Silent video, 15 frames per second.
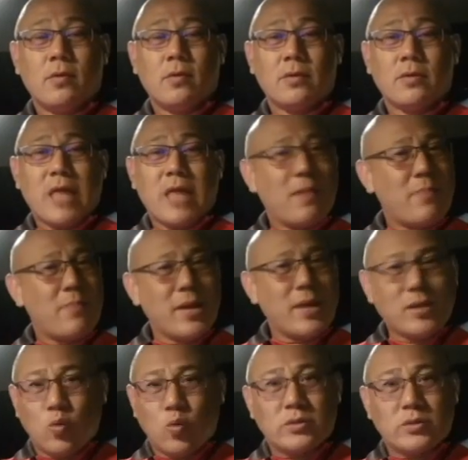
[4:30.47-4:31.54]
แต่ไม่
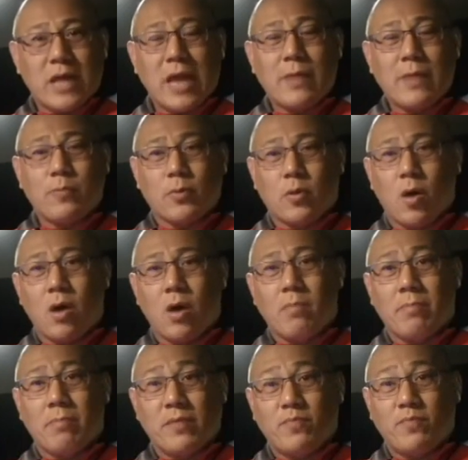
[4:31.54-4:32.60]
ถูกใจเพราะ
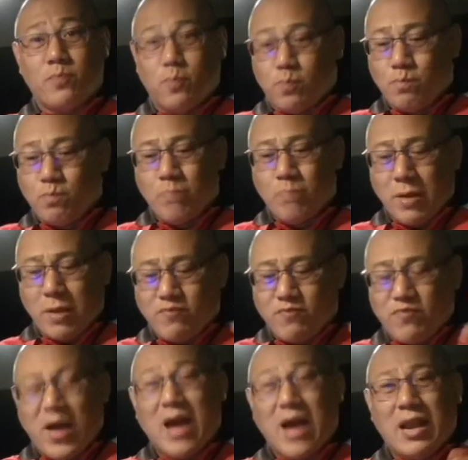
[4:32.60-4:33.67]
มันมัน
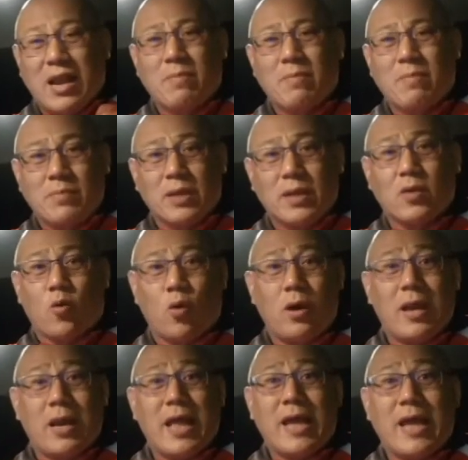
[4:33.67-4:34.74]
ฟังแล้วมันเหมือนคน
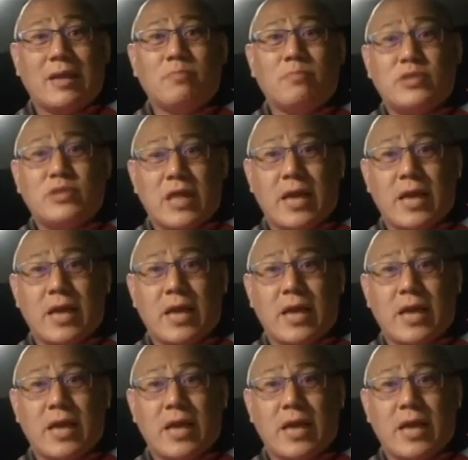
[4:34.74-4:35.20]
แรงน้ำใจ